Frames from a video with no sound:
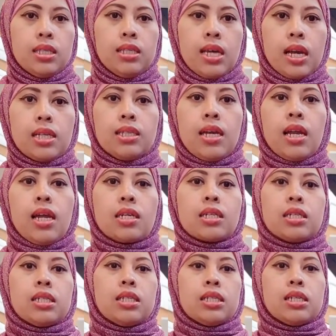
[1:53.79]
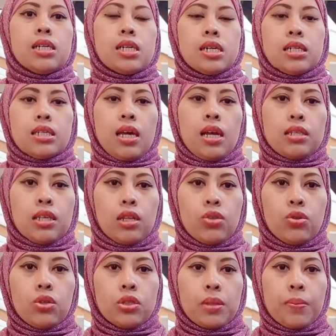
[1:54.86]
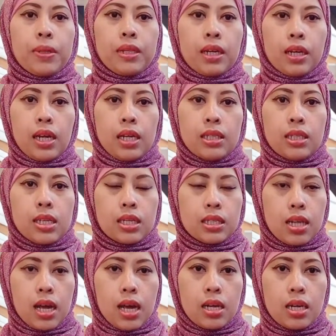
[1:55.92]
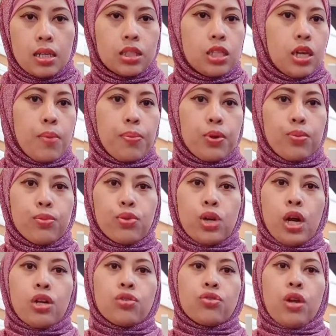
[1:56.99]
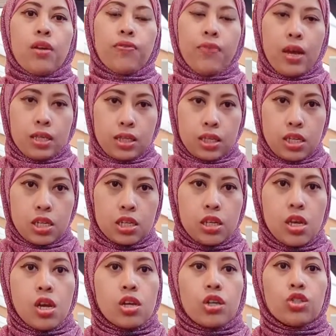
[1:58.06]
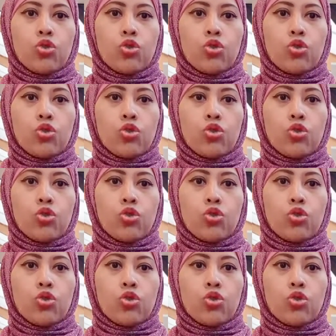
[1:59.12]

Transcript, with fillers: jalan-jalan ke salah satu tempat rekreasi ke Selaharan tidak perlu menggunakan surat vaksin